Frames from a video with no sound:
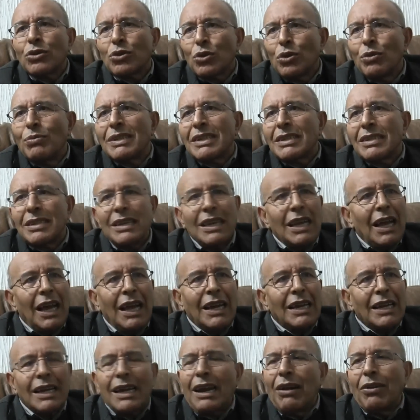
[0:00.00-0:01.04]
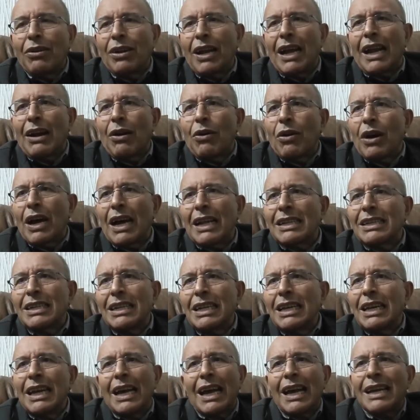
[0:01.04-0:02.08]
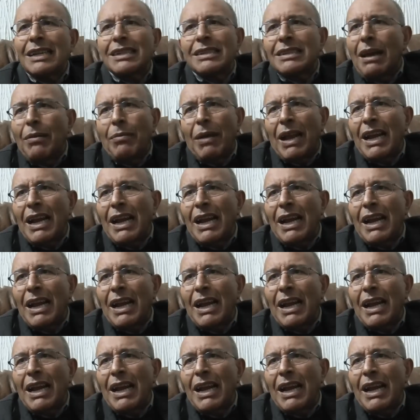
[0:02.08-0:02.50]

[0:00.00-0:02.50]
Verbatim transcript: تقوم تصيح اللي كون راهو خاطيني خاصها